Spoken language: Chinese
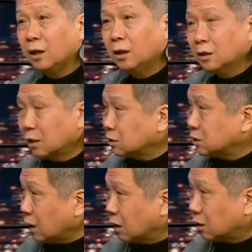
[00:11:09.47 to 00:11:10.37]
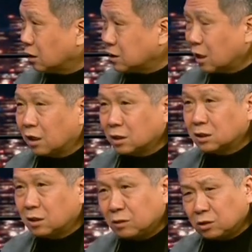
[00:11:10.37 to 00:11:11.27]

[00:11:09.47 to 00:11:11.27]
对，它是降格。降格是什么？